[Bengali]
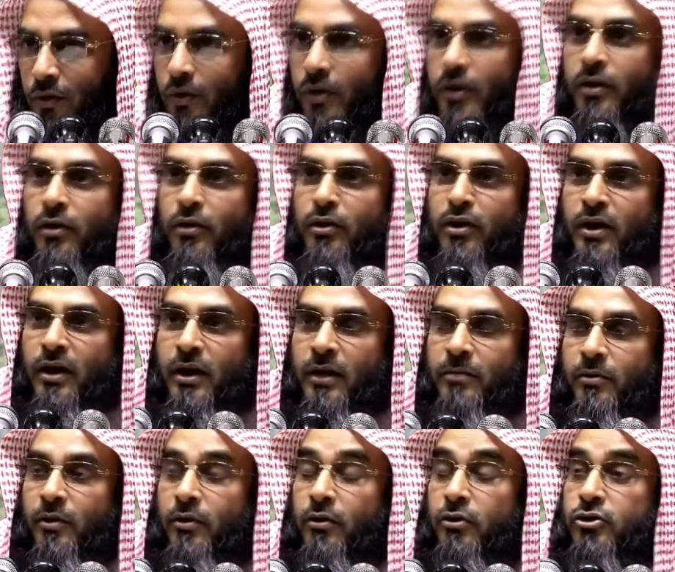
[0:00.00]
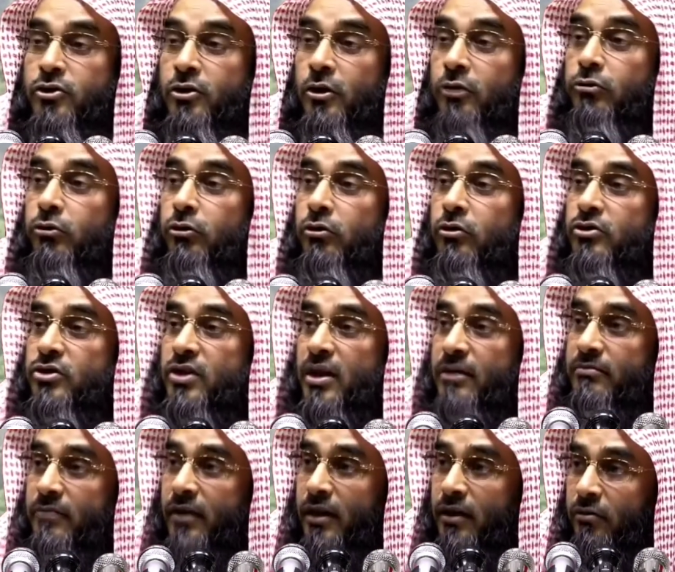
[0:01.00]
করিও না বরং সতর্ক
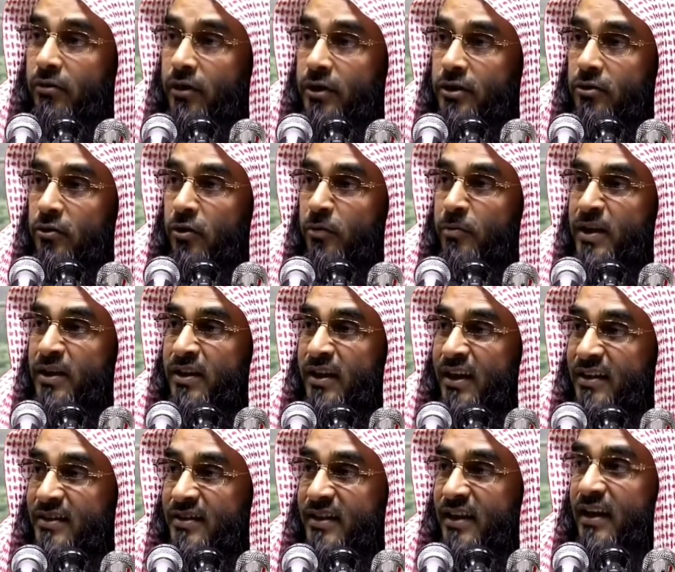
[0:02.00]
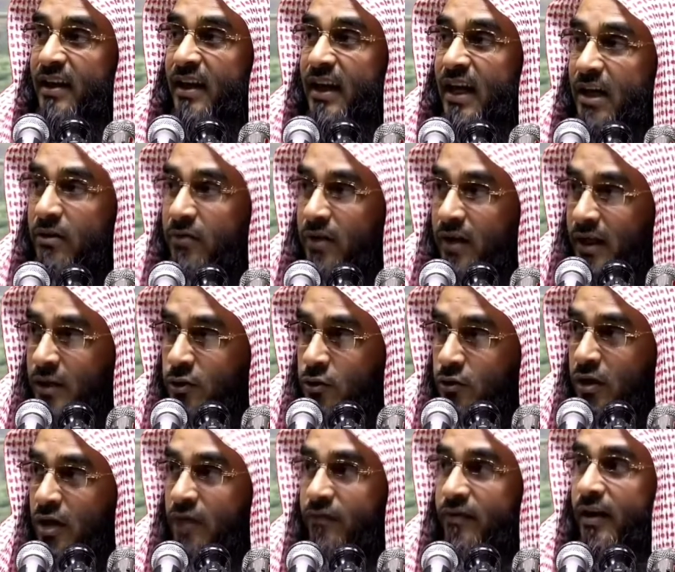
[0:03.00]
সাবধান করেছে অমাইয়া আসিল্লাহ
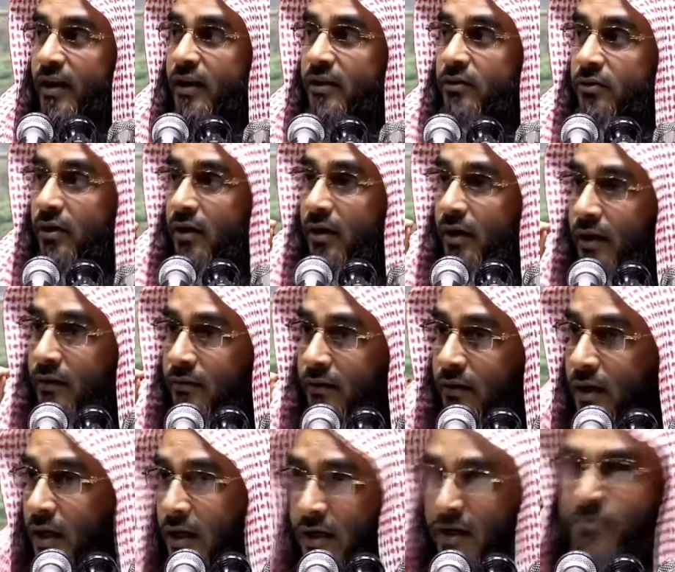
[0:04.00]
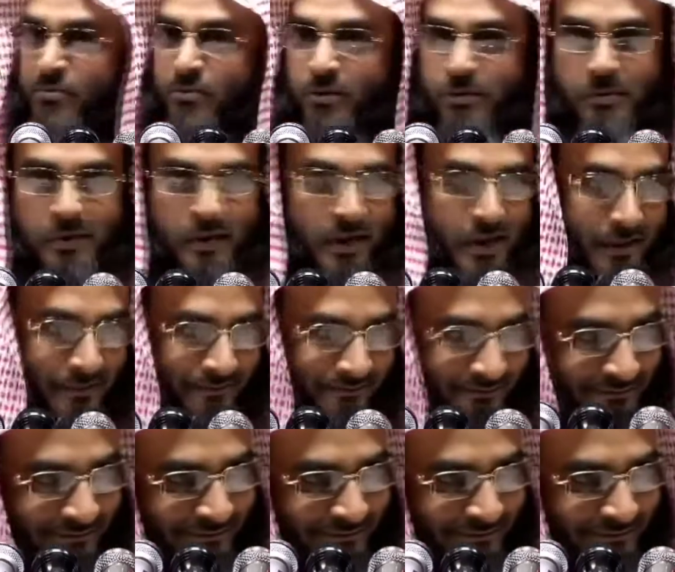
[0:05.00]
রাসুল্লাহ ফাকাত মবিনা